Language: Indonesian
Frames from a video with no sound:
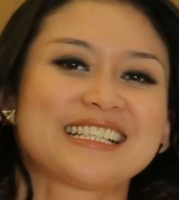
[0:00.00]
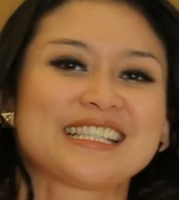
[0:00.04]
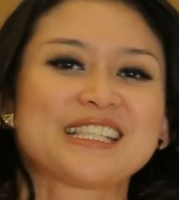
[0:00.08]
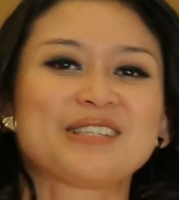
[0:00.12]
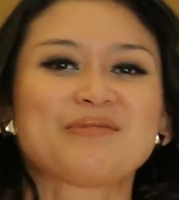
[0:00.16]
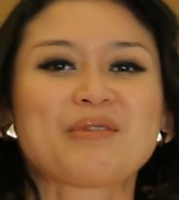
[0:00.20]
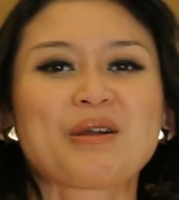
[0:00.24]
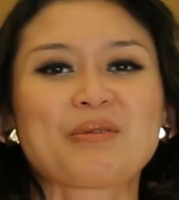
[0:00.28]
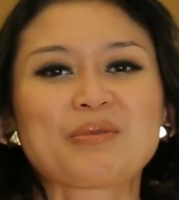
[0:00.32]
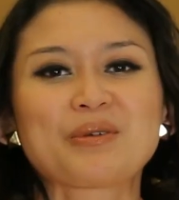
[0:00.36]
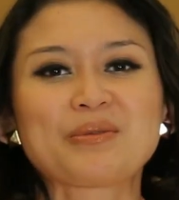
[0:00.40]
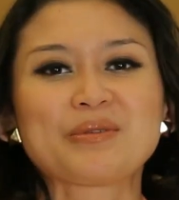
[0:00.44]

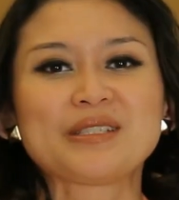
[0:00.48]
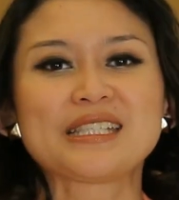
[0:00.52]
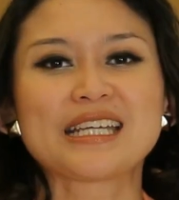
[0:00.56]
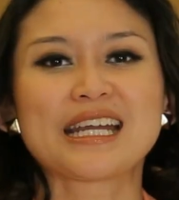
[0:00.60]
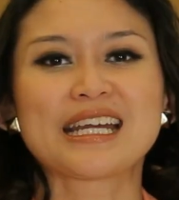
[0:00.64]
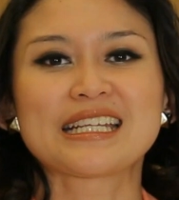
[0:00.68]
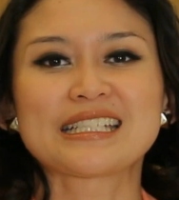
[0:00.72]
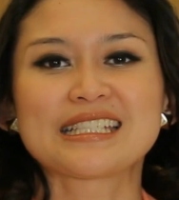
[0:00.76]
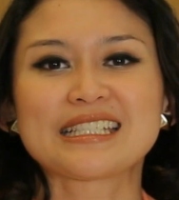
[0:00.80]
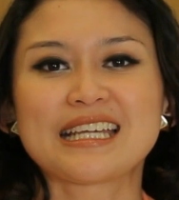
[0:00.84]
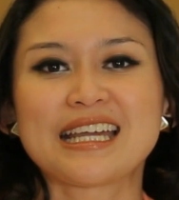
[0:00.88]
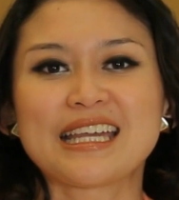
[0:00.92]
Simak
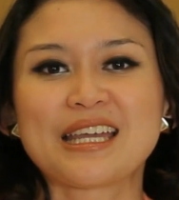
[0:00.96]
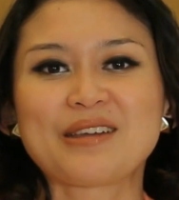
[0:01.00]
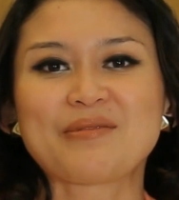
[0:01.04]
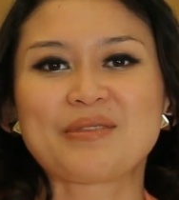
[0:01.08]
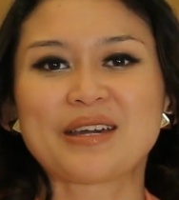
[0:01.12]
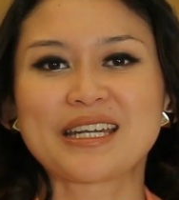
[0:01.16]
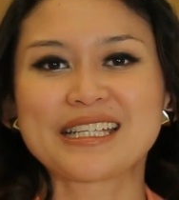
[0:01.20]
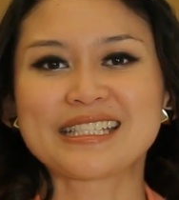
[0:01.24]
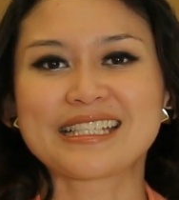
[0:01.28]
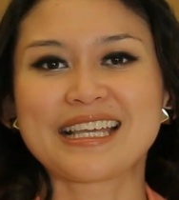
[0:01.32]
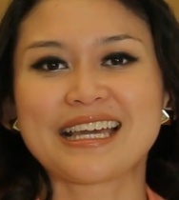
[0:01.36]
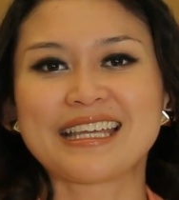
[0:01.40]
perbincangan saya
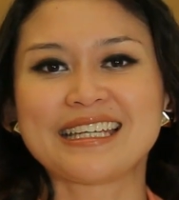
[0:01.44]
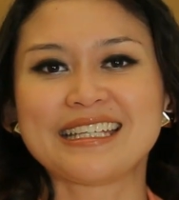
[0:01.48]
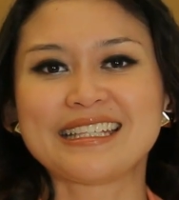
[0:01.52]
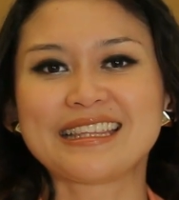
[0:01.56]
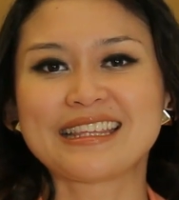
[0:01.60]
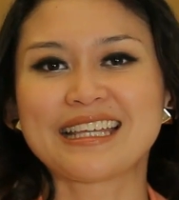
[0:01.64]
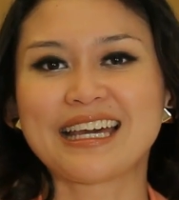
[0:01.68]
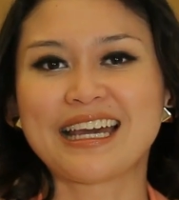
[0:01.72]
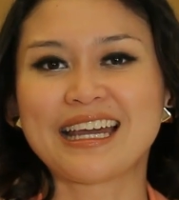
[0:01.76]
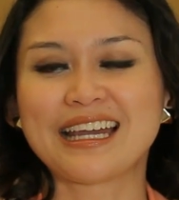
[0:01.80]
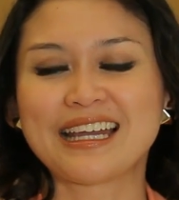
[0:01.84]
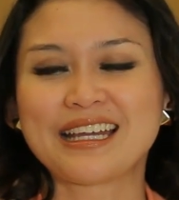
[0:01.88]
Marisa
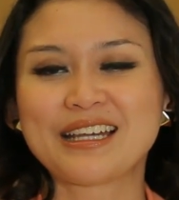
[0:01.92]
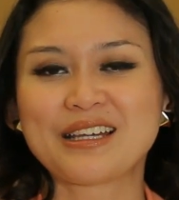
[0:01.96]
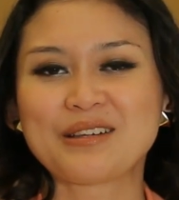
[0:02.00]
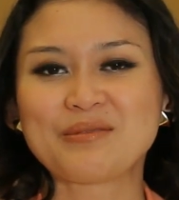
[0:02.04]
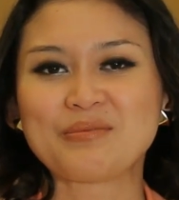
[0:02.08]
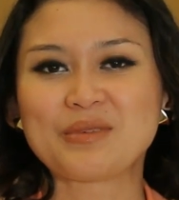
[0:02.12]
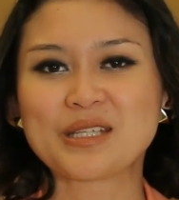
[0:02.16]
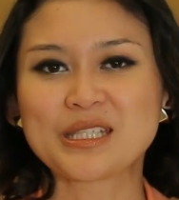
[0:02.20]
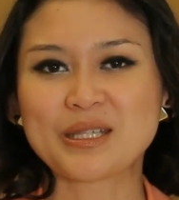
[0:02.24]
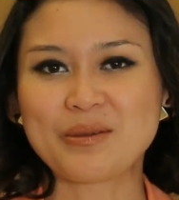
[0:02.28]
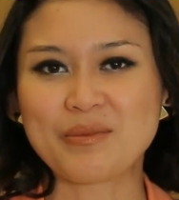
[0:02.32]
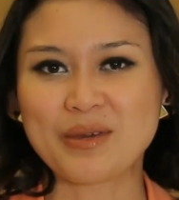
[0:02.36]
Anita
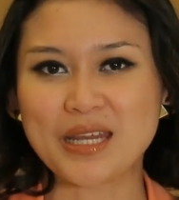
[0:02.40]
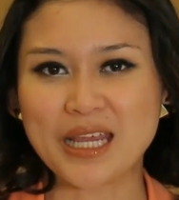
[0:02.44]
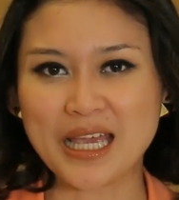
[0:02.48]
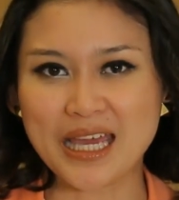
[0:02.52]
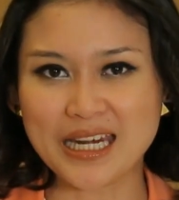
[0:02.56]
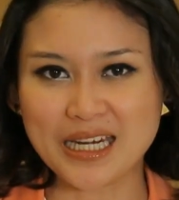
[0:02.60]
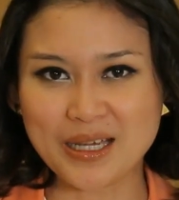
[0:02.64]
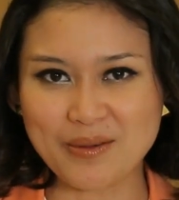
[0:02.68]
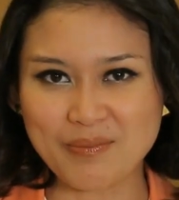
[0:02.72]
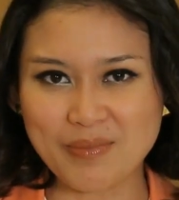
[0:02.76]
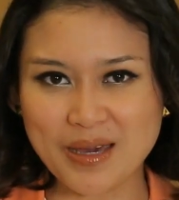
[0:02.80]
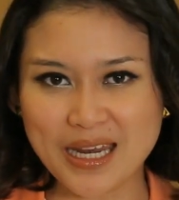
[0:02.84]
bersama
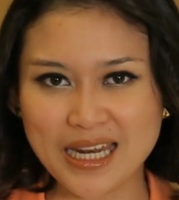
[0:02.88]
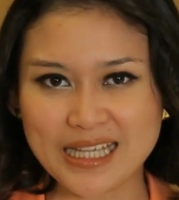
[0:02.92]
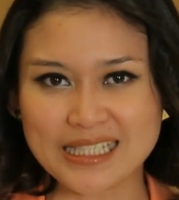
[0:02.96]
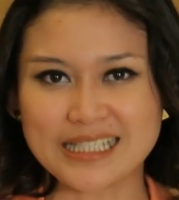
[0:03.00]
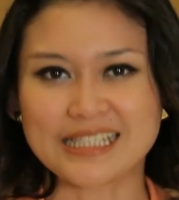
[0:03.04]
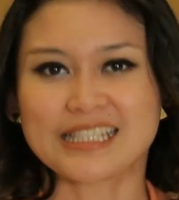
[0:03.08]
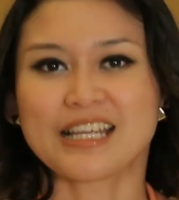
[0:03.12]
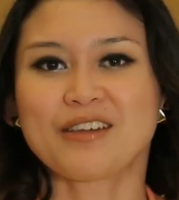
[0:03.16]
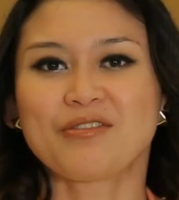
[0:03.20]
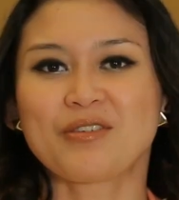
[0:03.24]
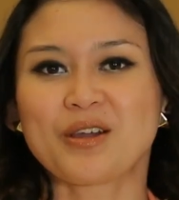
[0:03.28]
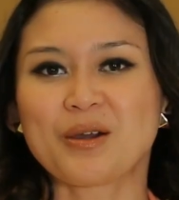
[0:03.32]
dengan Kepala
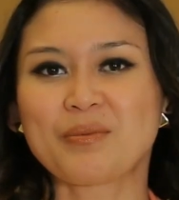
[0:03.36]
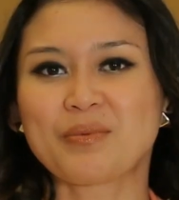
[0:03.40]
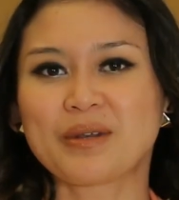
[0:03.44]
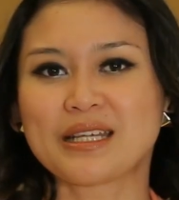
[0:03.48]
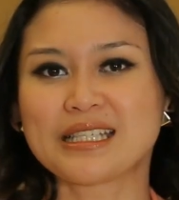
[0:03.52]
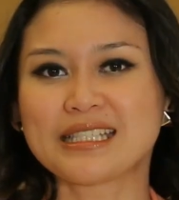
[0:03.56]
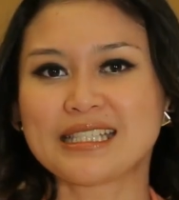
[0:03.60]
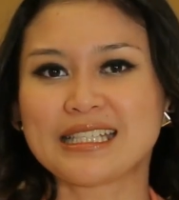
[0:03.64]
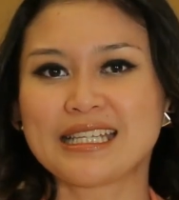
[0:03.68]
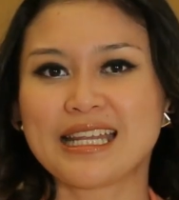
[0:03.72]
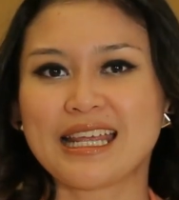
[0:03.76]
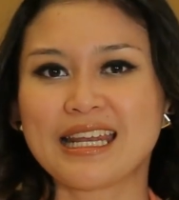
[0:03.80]
Staf
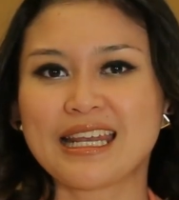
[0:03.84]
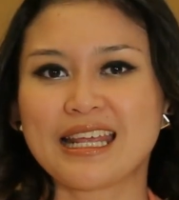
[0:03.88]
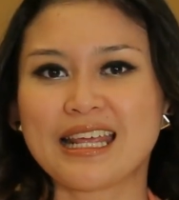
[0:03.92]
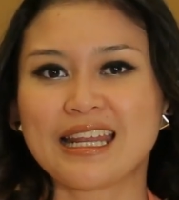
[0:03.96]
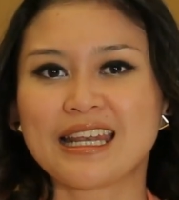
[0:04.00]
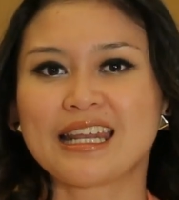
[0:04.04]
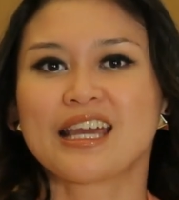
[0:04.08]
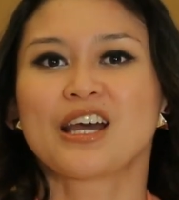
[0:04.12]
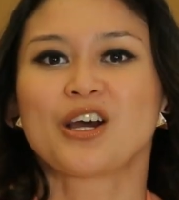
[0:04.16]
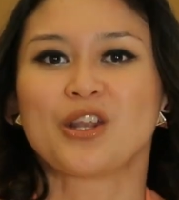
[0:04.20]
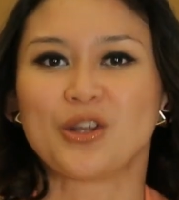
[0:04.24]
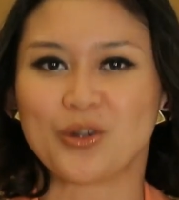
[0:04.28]

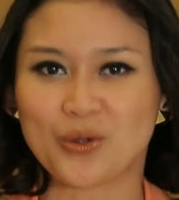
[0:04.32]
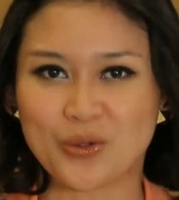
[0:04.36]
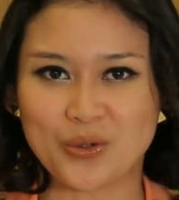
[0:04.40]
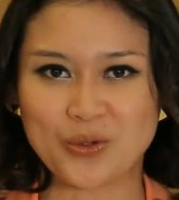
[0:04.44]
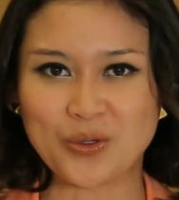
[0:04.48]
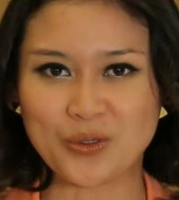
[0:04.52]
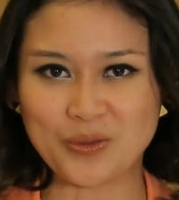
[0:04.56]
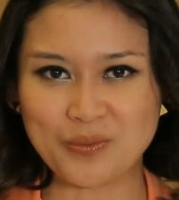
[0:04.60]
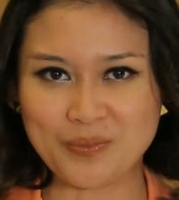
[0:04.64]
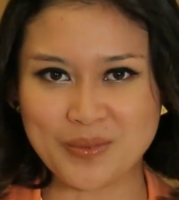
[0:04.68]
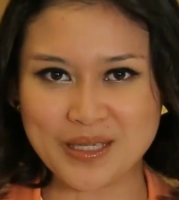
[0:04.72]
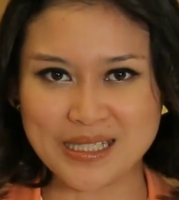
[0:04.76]
Kepresidenan
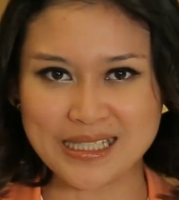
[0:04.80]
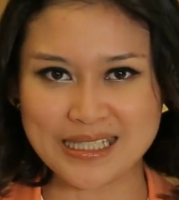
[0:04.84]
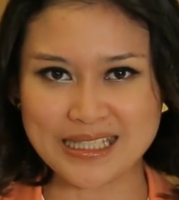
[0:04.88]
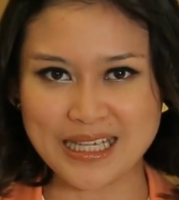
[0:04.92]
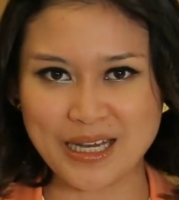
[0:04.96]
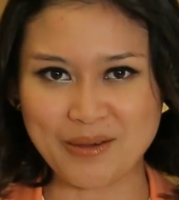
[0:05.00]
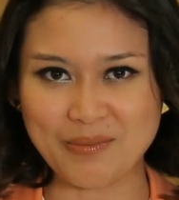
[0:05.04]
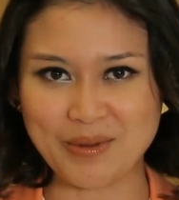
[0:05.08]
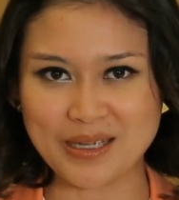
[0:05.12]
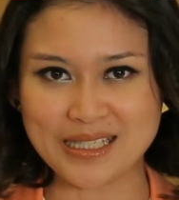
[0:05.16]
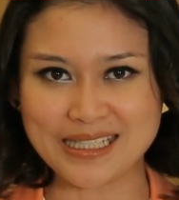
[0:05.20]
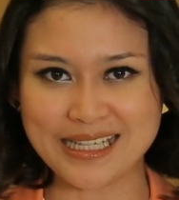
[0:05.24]
Luhut
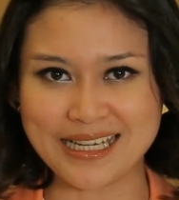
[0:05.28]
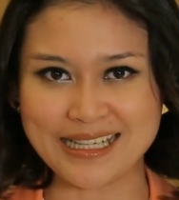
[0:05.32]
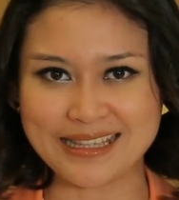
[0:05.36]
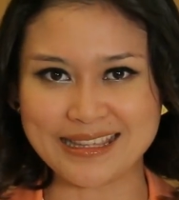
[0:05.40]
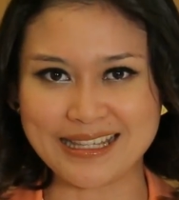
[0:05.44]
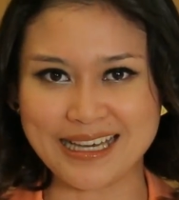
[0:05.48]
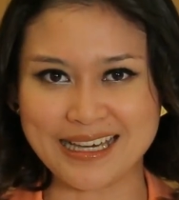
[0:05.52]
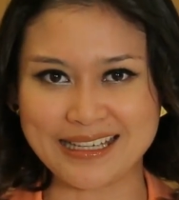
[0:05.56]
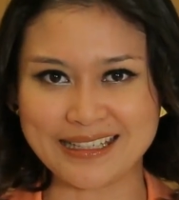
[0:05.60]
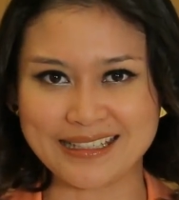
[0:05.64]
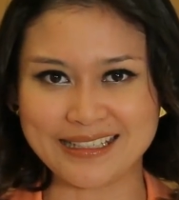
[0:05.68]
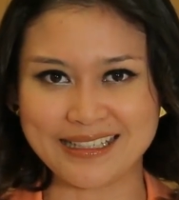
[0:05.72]
Binsar
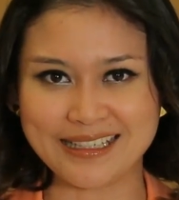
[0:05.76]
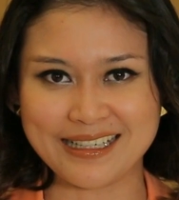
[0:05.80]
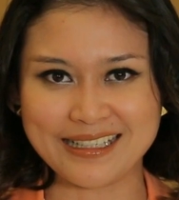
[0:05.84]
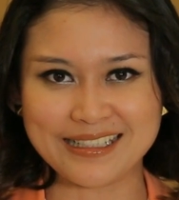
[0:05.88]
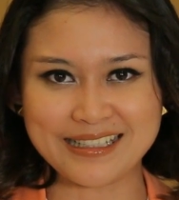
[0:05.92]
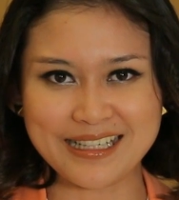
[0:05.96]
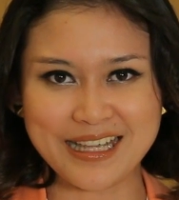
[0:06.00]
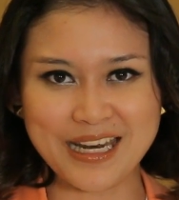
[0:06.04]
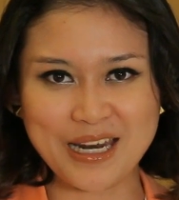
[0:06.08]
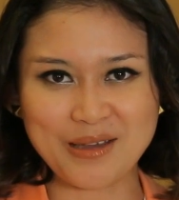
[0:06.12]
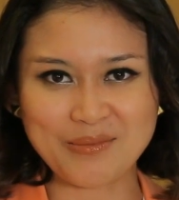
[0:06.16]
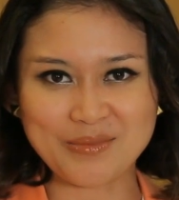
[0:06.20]
Panjaitan
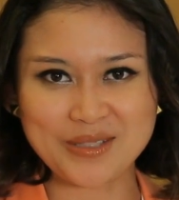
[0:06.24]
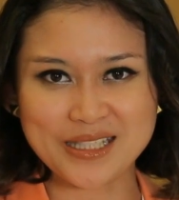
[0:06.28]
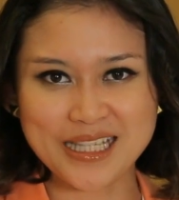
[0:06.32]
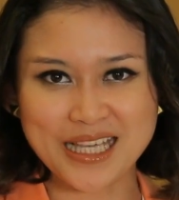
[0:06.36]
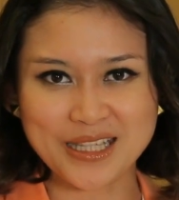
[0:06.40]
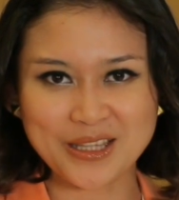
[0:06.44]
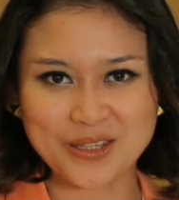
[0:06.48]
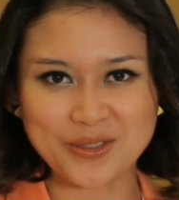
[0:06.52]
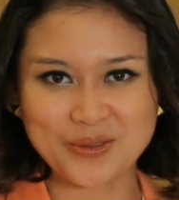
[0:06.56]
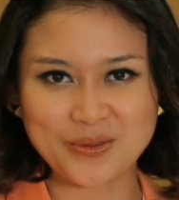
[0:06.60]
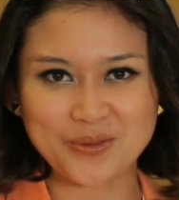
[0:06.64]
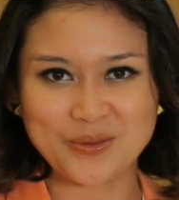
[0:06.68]
dalam
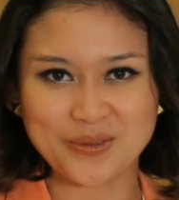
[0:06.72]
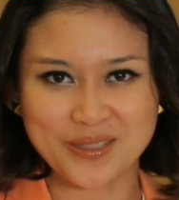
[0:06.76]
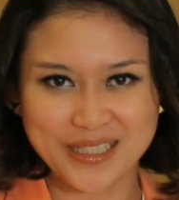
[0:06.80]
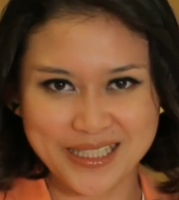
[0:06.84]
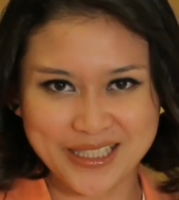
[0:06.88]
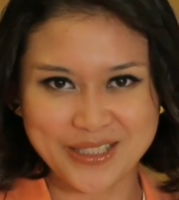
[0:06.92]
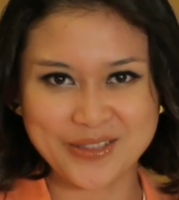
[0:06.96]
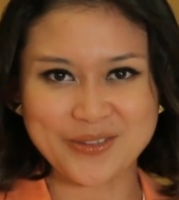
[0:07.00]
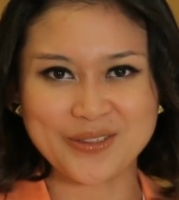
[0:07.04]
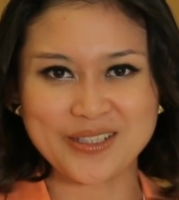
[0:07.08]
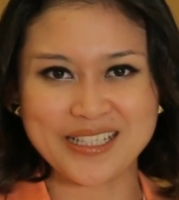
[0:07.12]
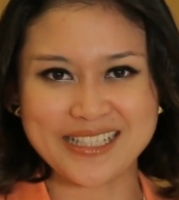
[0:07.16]
Satu
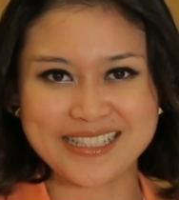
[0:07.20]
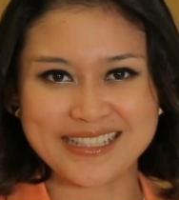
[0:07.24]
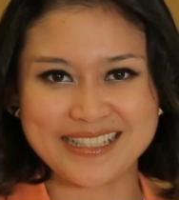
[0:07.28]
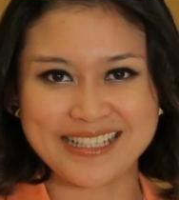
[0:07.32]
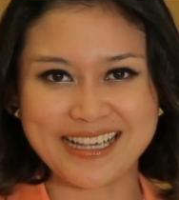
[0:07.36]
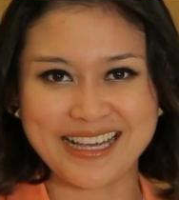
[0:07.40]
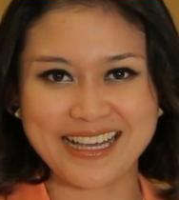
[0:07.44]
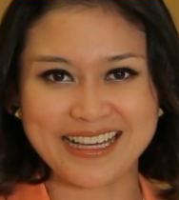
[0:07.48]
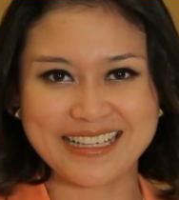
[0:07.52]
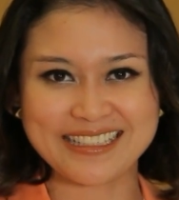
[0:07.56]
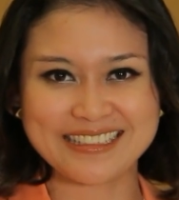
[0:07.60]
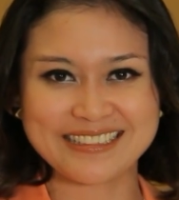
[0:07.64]

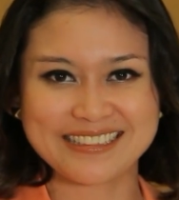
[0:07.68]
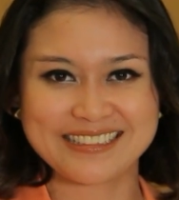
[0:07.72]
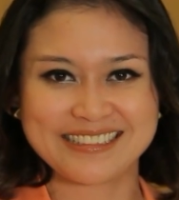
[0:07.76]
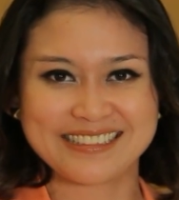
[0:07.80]
Indonesia.